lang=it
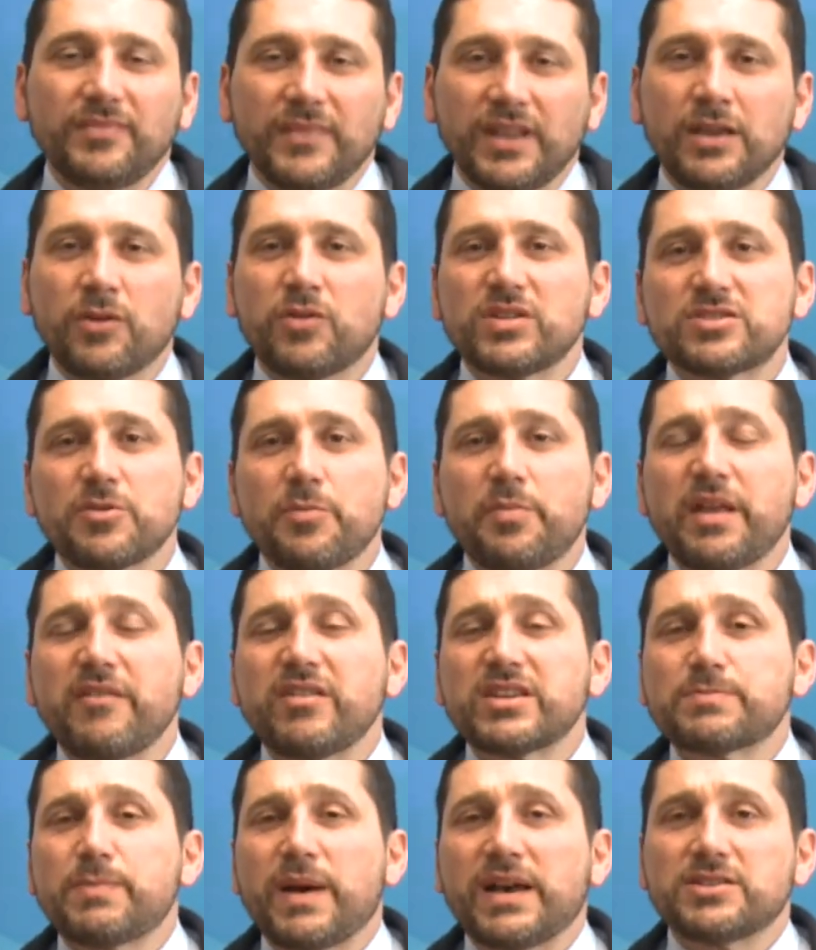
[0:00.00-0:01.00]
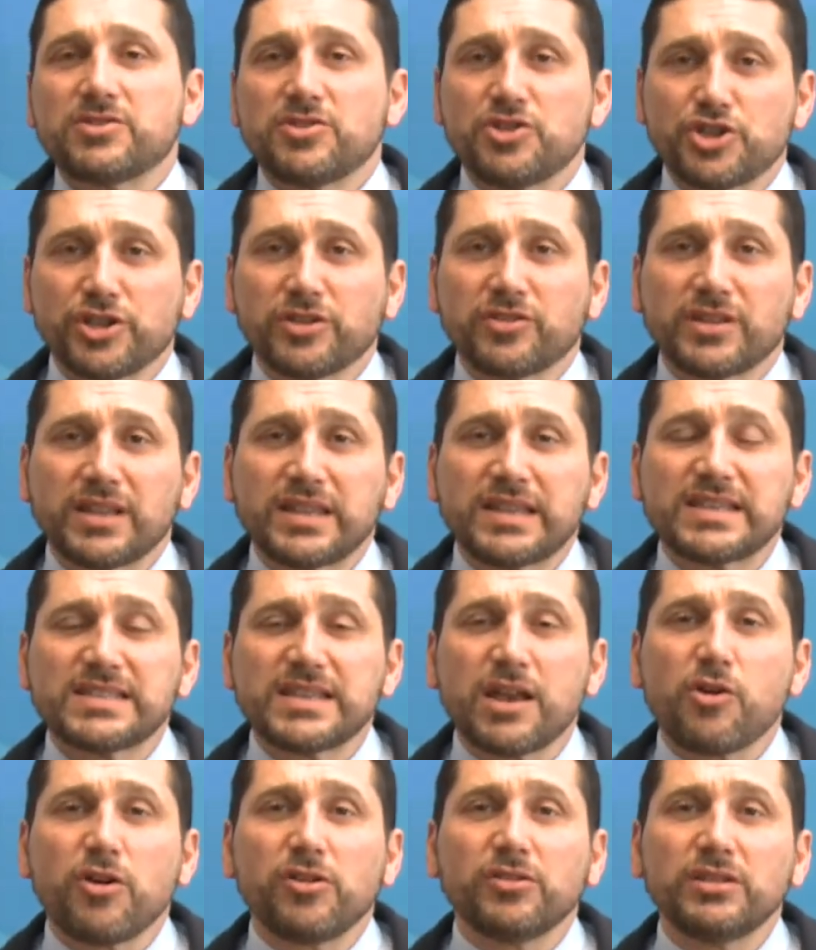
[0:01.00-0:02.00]
In questo breve spazio di 180
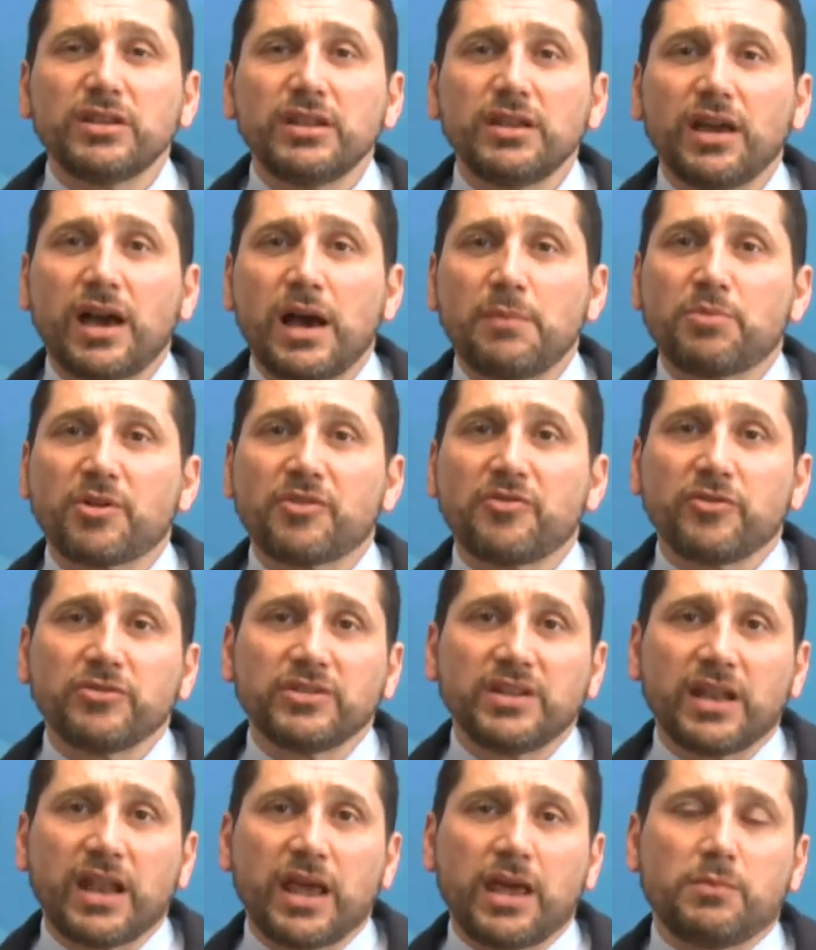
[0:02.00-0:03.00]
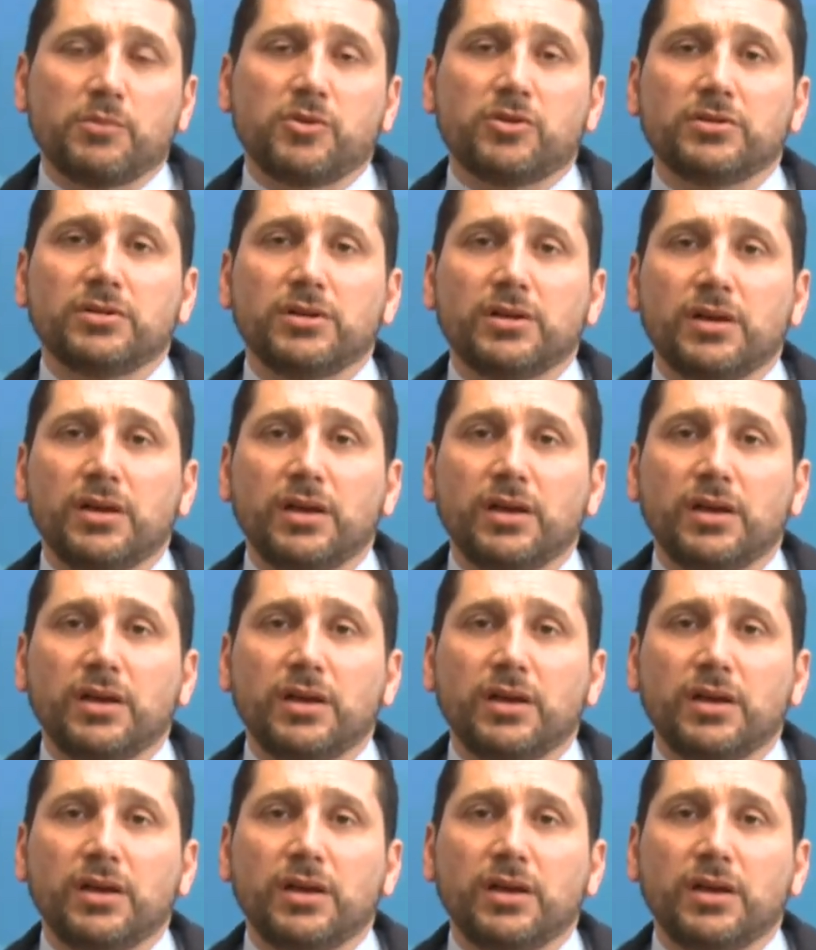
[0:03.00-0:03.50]
secondi approfondiremo